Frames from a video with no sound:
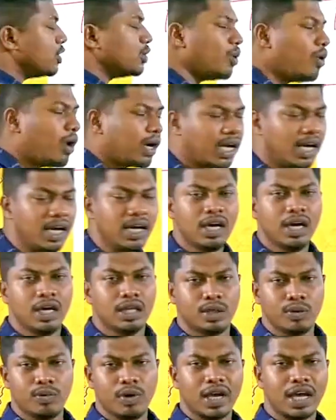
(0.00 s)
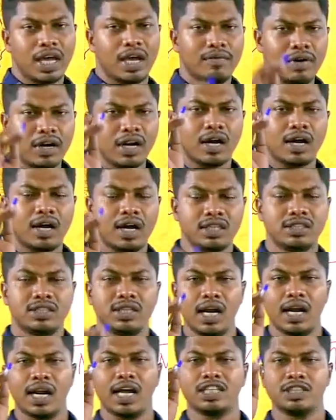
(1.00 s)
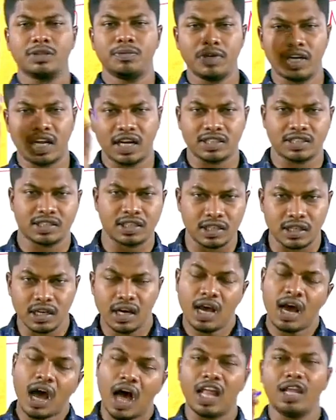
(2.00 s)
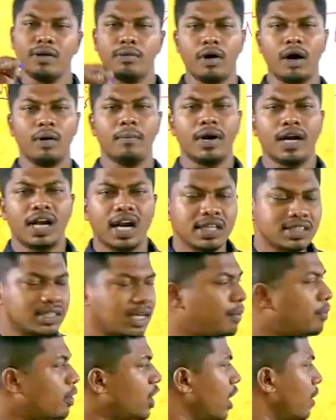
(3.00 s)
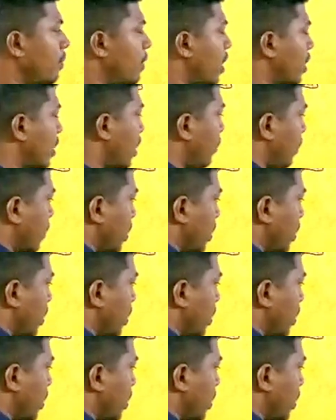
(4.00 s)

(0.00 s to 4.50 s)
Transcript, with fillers: சொல்லி சொல்லுவாங்க துவங்கியவர் கஜ்ர லக்ஷ்மி அது அதுபோக மெட்ராஸில் முக்கியமாக இருந்தது